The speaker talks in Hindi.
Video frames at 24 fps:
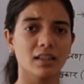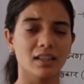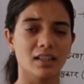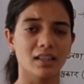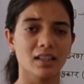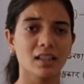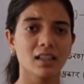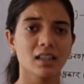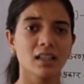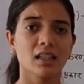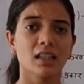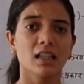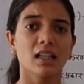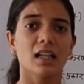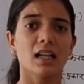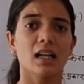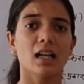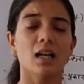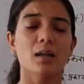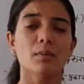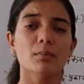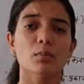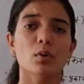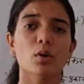है
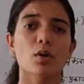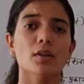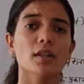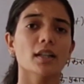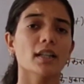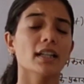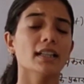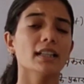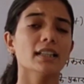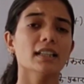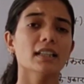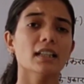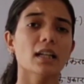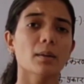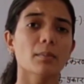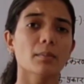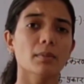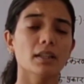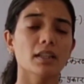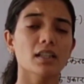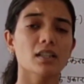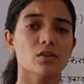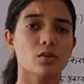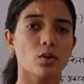हम बोल रहे हैं कि
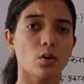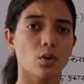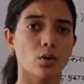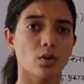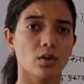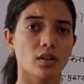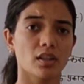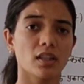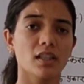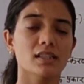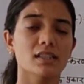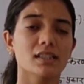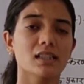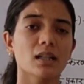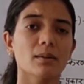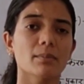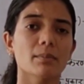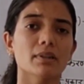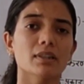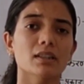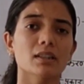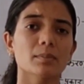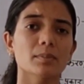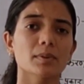अम्लीय सॉल्ट इसका
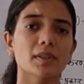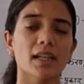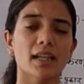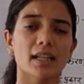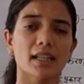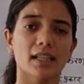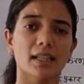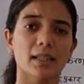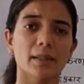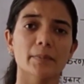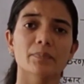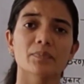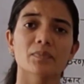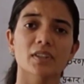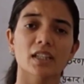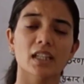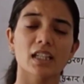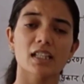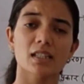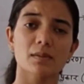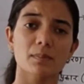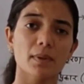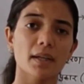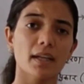मतलब क्या है
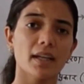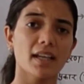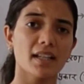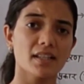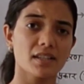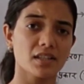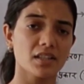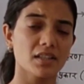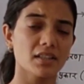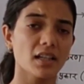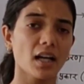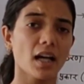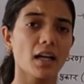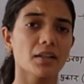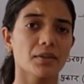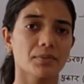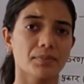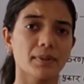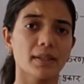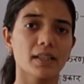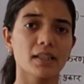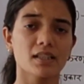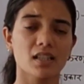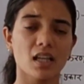कि इसमें एसिड का
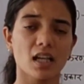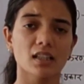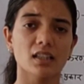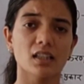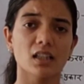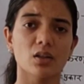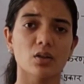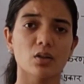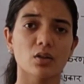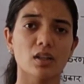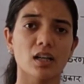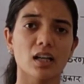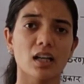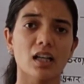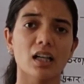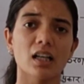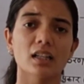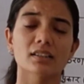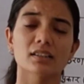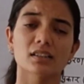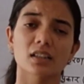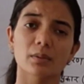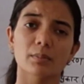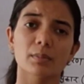इफेक्ट ज्यादा होगा
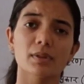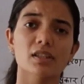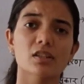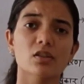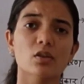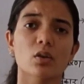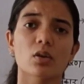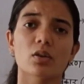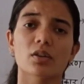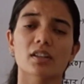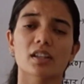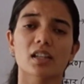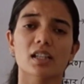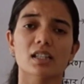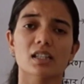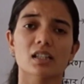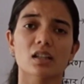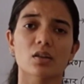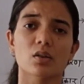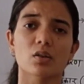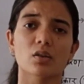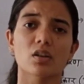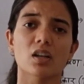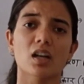तभी सॉल्ट
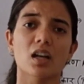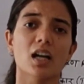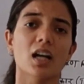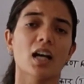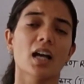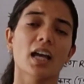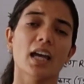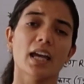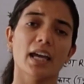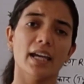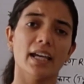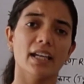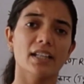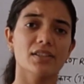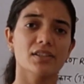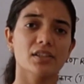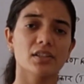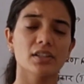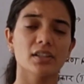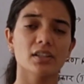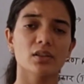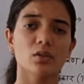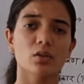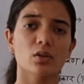कैसा होगा
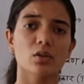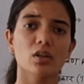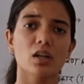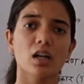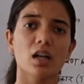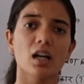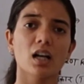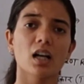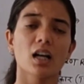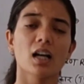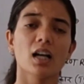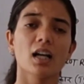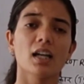एसिडिक होगा